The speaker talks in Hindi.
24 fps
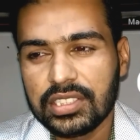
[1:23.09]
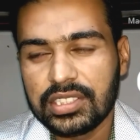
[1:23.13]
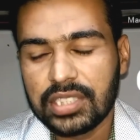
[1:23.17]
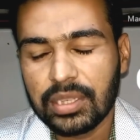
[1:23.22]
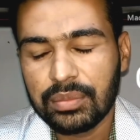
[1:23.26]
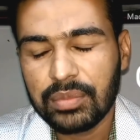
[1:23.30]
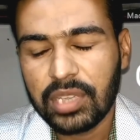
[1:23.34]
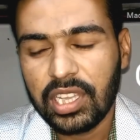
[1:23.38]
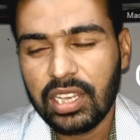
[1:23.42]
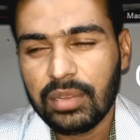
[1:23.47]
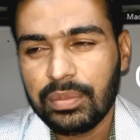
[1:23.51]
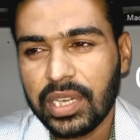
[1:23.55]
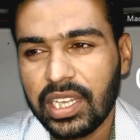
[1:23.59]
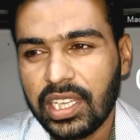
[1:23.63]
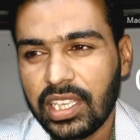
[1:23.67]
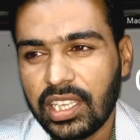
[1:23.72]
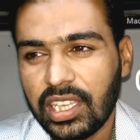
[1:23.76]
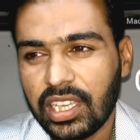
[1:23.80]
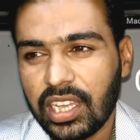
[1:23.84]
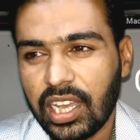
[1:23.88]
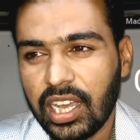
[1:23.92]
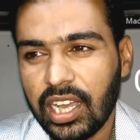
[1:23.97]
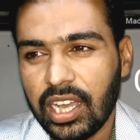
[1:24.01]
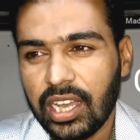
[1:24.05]
जमील
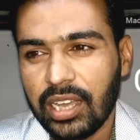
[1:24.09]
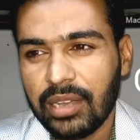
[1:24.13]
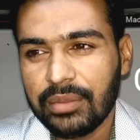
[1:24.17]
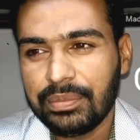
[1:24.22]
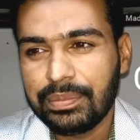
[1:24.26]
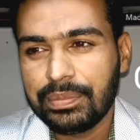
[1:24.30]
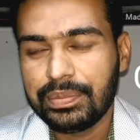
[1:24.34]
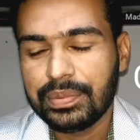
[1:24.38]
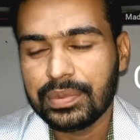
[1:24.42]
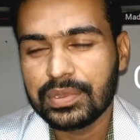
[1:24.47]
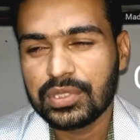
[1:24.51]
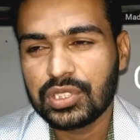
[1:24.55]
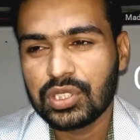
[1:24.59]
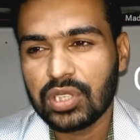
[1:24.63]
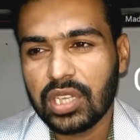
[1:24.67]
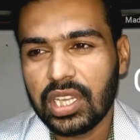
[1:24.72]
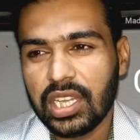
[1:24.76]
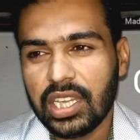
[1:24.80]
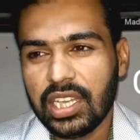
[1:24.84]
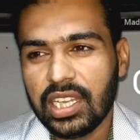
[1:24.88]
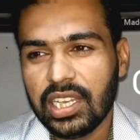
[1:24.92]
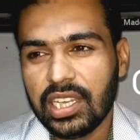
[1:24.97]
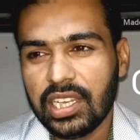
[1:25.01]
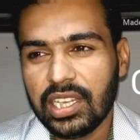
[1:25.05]
भाई आप जो
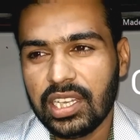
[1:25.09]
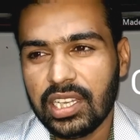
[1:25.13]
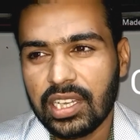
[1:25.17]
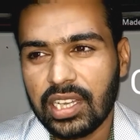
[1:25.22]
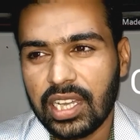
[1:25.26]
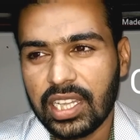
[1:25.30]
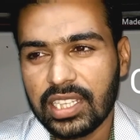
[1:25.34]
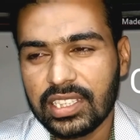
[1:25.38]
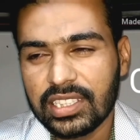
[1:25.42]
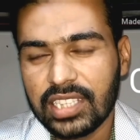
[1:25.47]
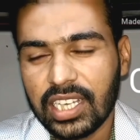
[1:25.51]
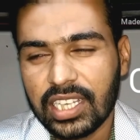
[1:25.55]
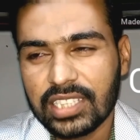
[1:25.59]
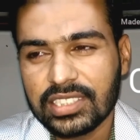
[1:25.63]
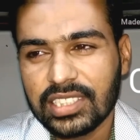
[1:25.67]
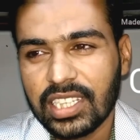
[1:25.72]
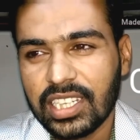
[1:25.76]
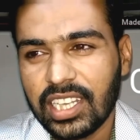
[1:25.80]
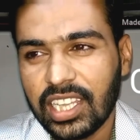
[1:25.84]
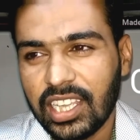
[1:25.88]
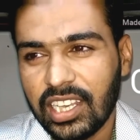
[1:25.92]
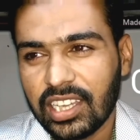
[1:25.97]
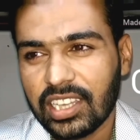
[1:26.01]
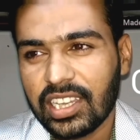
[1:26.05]
है ना अंदाज़ा
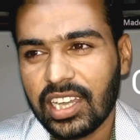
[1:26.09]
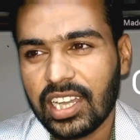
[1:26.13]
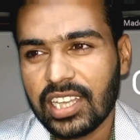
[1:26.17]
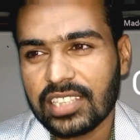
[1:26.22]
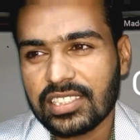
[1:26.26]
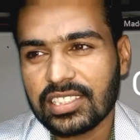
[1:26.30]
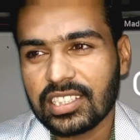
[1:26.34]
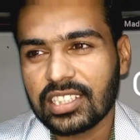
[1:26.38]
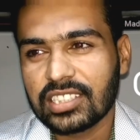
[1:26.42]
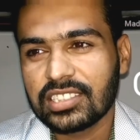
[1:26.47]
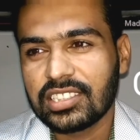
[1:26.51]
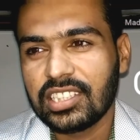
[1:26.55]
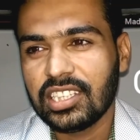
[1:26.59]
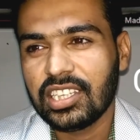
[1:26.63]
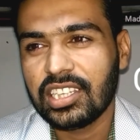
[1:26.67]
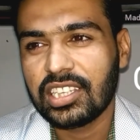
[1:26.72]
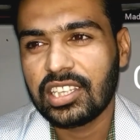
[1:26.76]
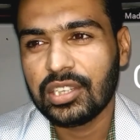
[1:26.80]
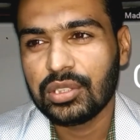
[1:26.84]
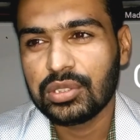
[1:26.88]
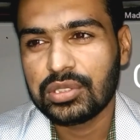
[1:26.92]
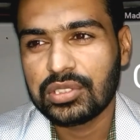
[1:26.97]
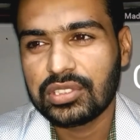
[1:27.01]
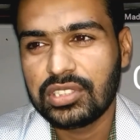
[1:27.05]
नहीं लगा सकते
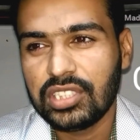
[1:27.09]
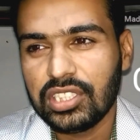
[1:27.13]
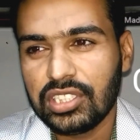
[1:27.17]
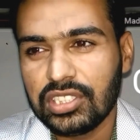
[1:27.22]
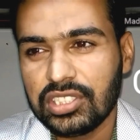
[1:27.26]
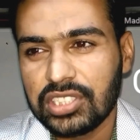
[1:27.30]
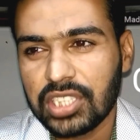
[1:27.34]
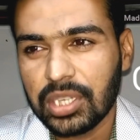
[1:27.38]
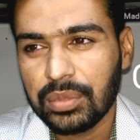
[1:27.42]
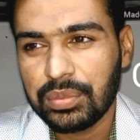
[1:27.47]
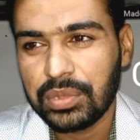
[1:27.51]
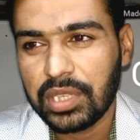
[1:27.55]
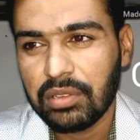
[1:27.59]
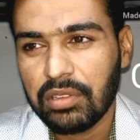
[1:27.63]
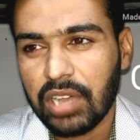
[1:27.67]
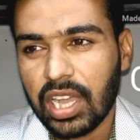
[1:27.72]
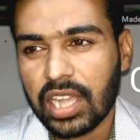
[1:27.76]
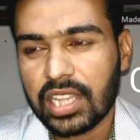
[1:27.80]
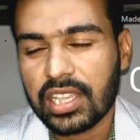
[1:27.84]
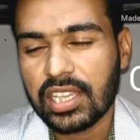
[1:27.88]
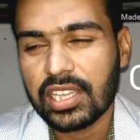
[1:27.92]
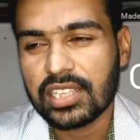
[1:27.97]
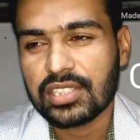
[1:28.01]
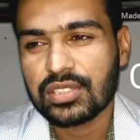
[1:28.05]
कि उस दिन जब ये
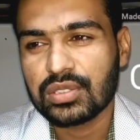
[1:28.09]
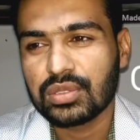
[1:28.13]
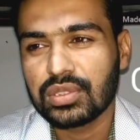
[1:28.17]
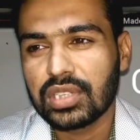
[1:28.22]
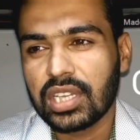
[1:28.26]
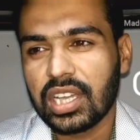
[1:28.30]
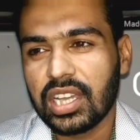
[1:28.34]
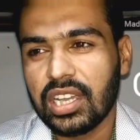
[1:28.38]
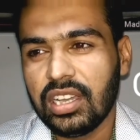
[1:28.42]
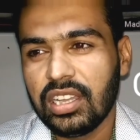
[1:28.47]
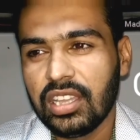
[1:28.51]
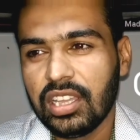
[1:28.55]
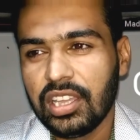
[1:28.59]
वाक़ सुना